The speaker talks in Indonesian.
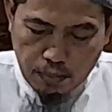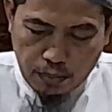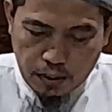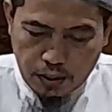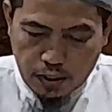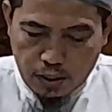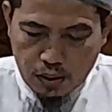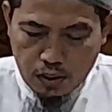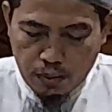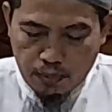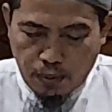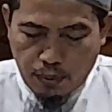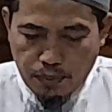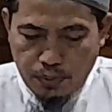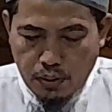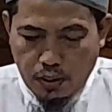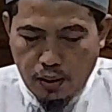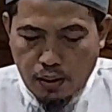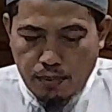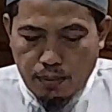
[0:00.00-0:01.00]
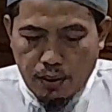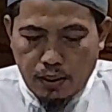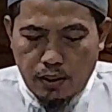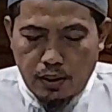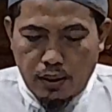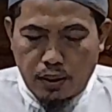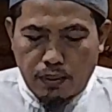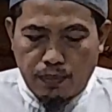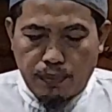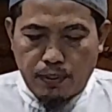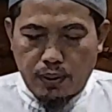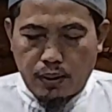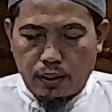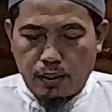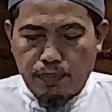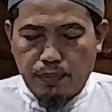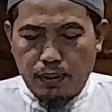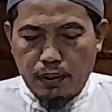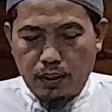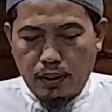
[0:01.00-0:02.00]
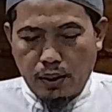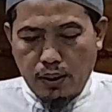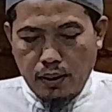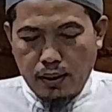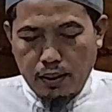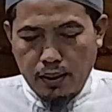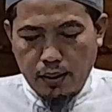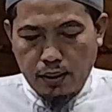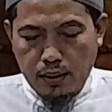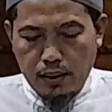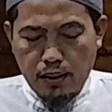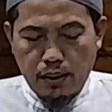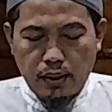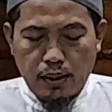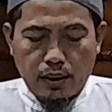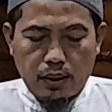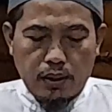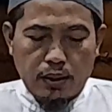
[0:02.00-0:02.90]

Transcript: menjadi sebab selamat daripada api neraka